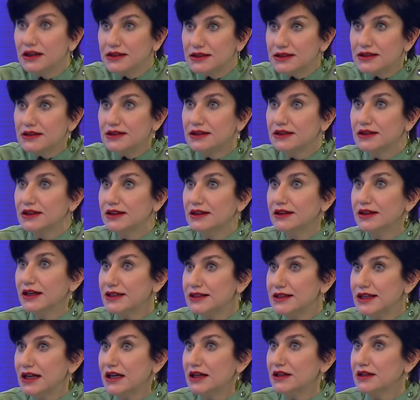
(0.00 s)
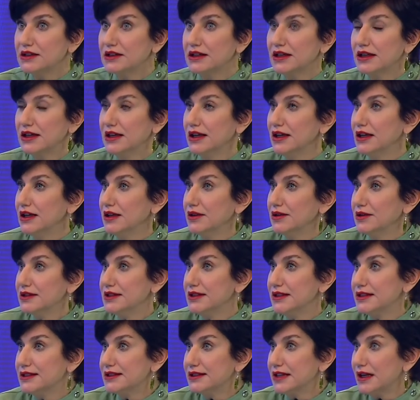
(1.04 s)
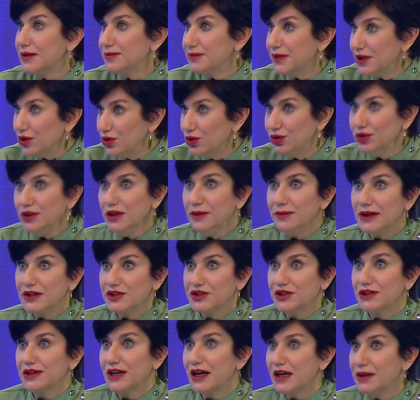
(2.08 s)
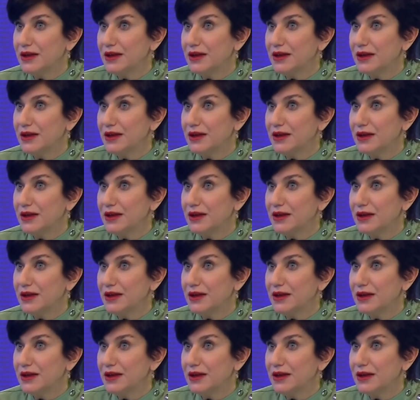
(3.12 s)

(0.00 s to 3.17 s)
aslında lazer sistemleri onda başladı.